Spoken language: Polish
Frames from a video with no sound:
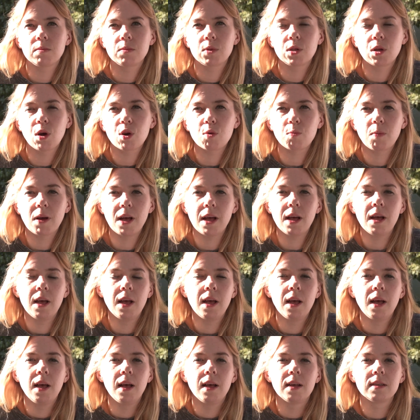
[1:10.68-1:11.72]
torbę
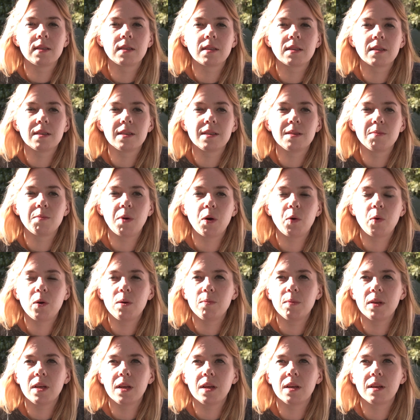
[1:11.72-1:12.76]
z
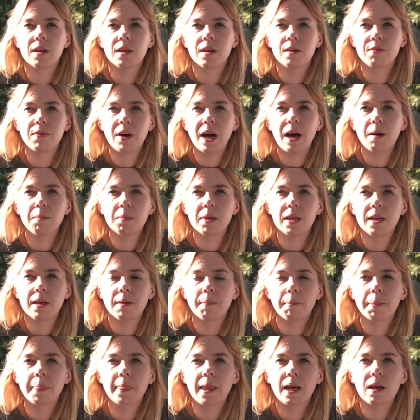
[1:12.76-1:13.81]
małymi lwami
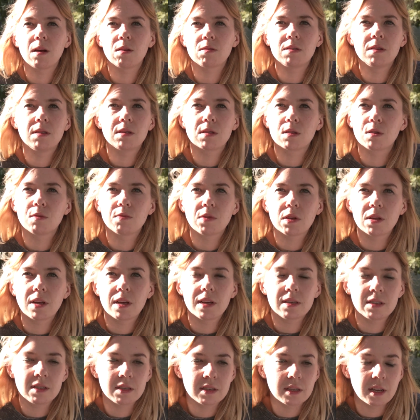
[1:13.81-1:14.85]
na lotnisku w
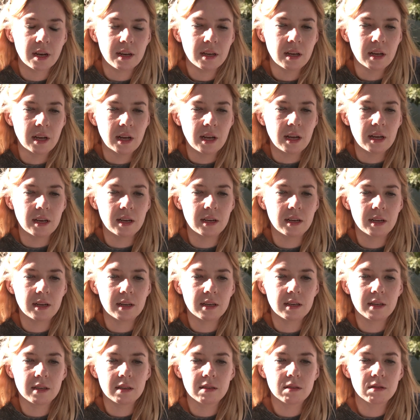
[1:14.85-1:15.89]
Odessie e,
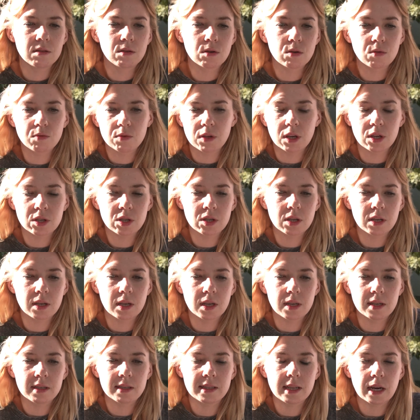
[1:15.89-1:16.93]
i również
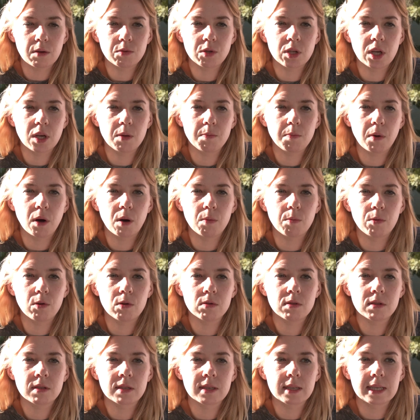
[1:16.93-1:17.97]
starał się im
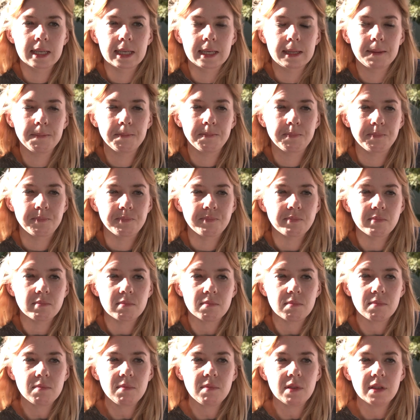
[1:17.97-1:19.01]
pomóc
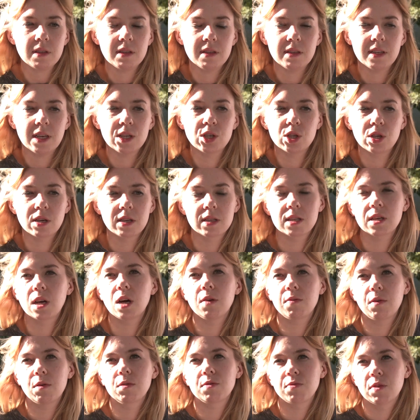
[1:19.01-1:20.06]
też
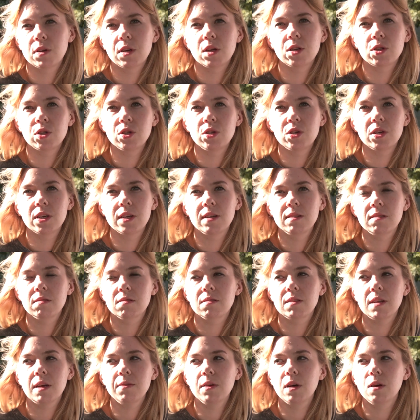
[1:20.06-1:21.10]
ryzykował swoje życie i
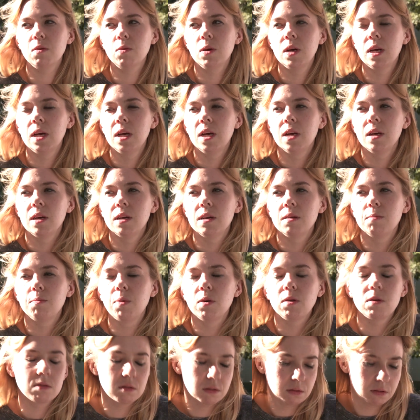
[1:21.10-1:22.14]
zostawiał,
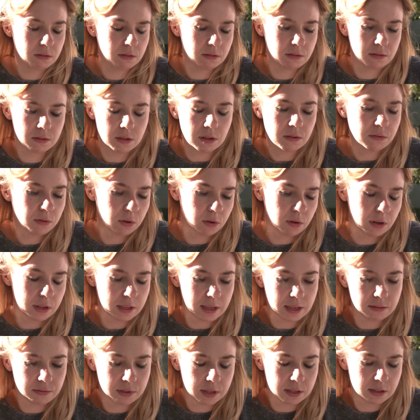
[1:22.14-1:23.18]
bo y, to w ogóle
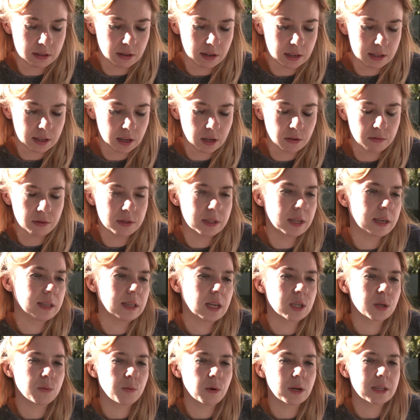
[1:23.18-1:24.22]
ta historia tego
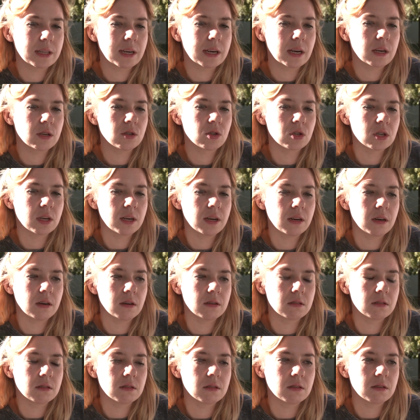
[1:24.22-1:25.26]
weterynarza była taka, że
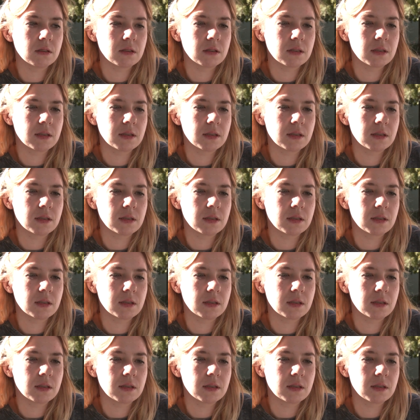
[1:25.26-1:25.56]
on, y,